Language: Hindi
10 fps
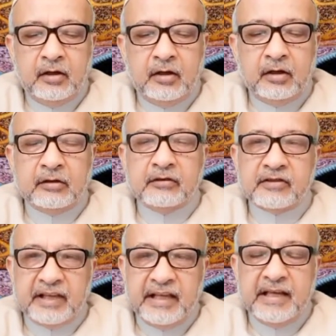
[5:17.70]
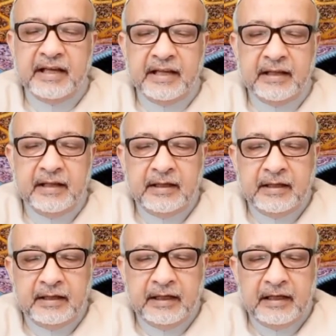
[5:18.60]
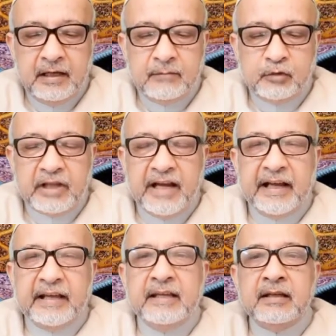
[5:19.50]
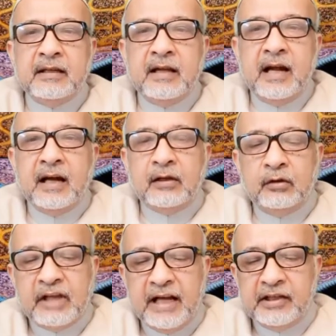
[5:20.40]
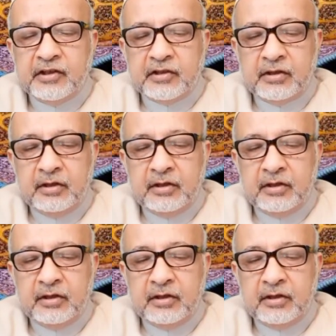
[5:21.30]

और सही है कि इल्म दानाई अक्ल दानिश